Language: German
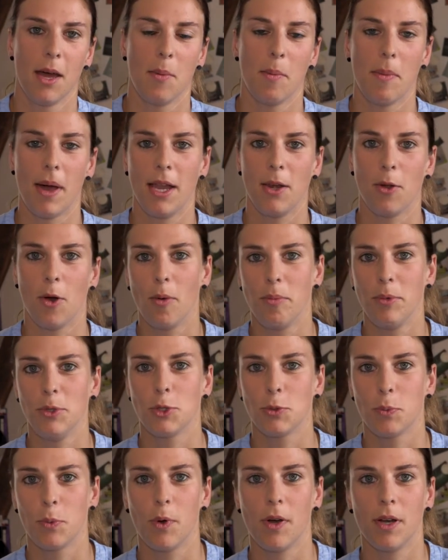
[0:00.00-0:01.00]
mein Hobby
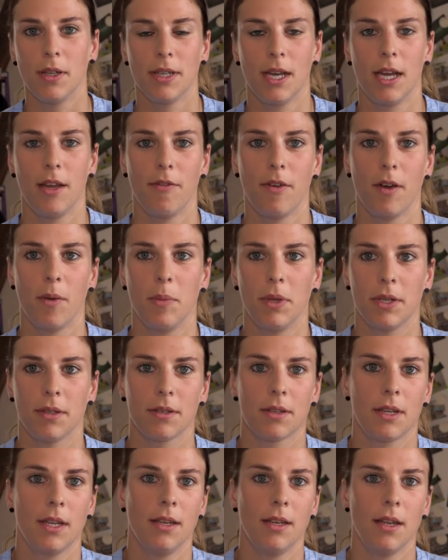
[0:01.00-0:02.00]
Sport einfach
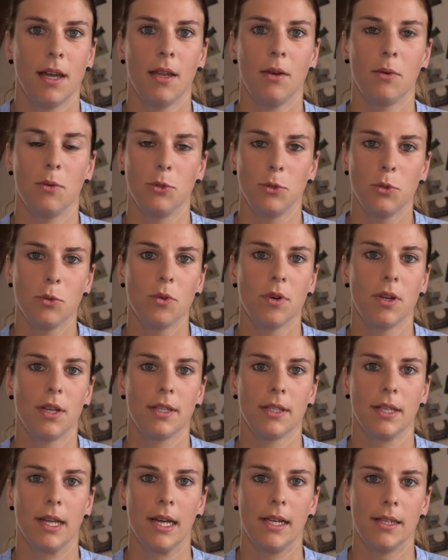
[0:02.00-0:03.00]
mit Kindern und
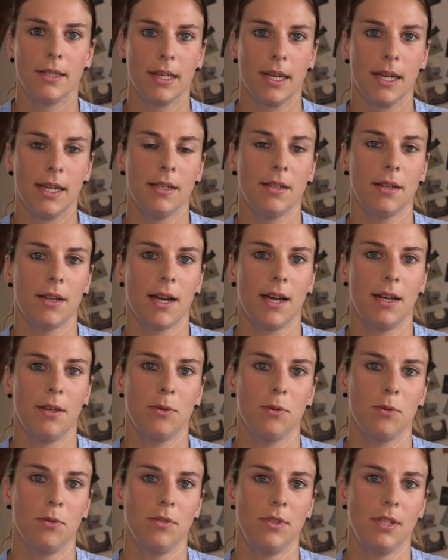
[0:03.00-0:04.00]
Jugendlichen halt teilen
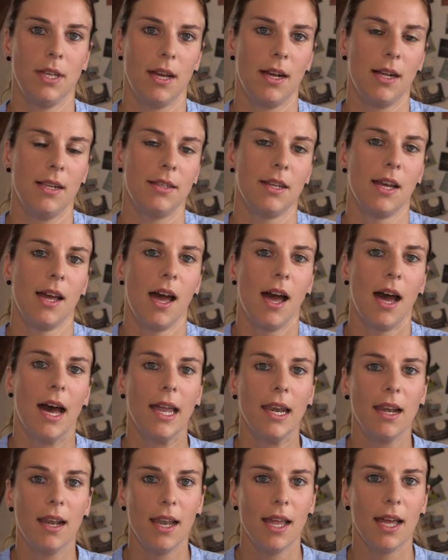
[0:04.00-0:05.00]
kann und die halt
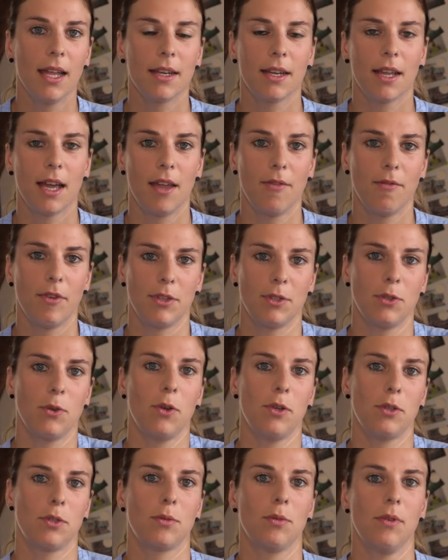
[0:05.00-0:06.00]
anlernen kann, was
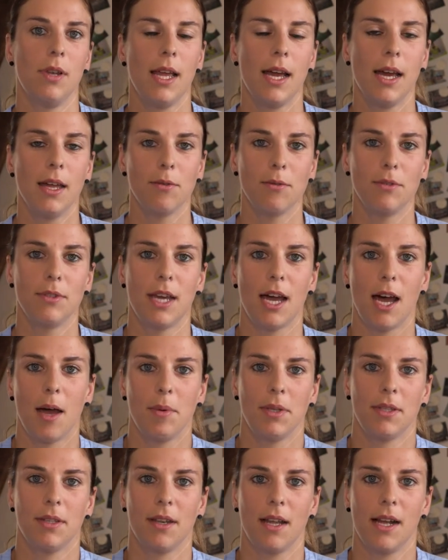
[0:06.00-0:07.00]
Neues zu lernen und da
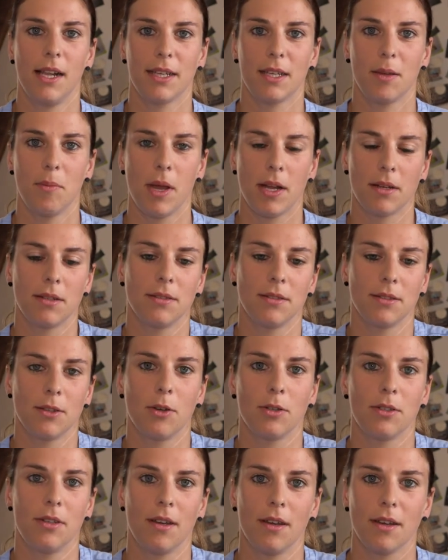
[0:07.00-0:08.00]
habe ich dann halt gemerkt, dass es
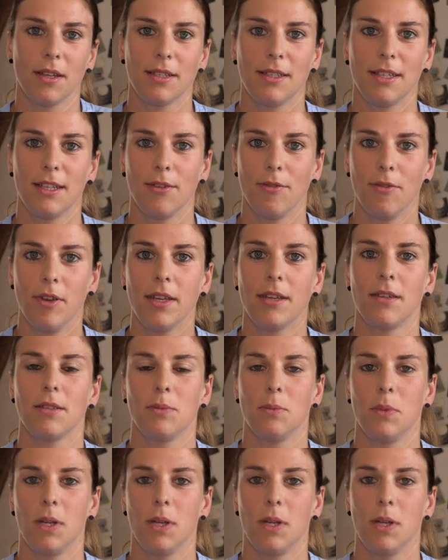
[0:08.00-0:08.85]
auch der richtige Weg ist